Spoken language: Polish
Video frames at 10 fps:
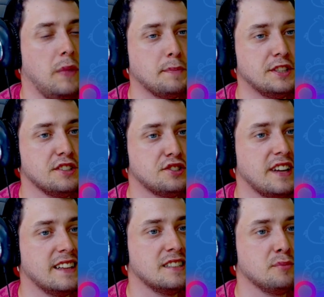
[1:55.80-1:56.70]
Mamy
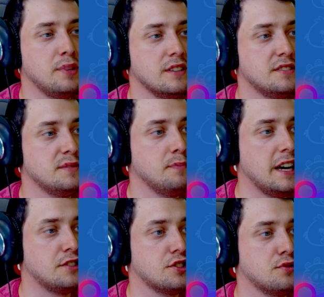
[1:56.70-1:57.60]
też Angry Birds
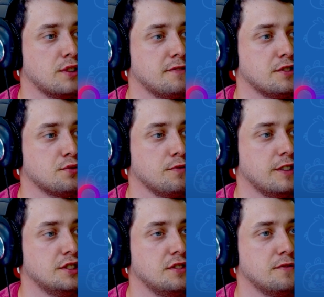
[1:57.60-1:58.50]
Match, które wyszło
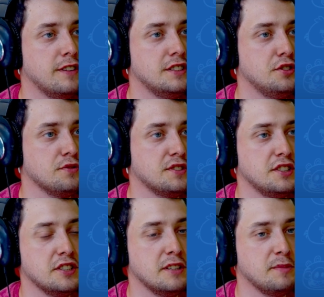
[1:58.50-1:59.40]
właśnie w
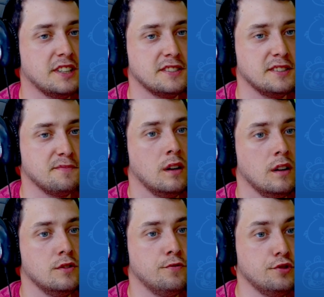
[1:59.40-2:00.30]
2017.
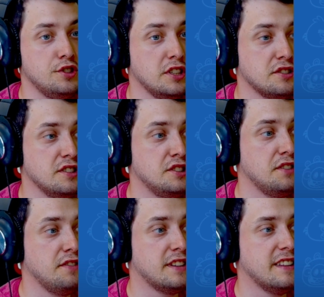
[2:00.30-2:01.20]

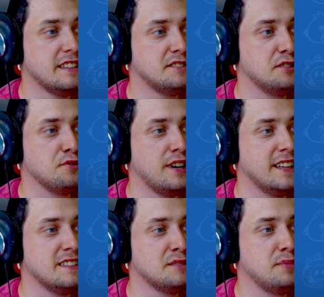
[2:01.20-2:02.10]
2019 to
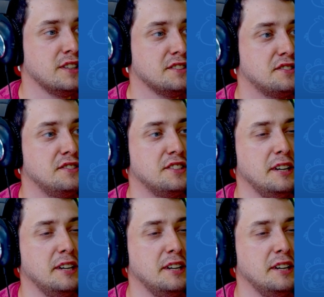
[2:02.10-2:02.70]
Angry Birds